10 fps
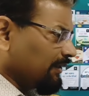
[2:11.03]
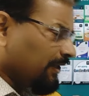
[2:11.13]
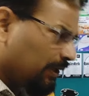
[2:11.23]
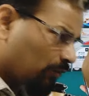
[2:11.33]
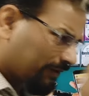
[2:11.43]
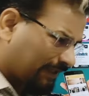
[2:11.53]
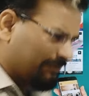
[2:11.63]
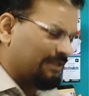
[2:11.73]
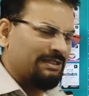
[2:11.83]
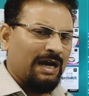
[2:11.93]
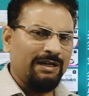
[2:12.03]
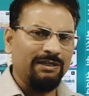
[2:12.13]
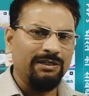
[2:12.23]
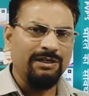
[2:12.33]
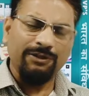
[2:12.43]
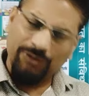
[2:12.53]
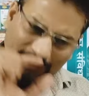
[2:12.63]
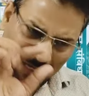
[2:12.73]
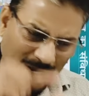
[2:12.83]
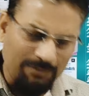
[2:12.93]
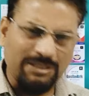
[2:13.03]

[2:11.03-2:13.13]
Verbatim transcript: न्यूनतम ही जाने जितना हम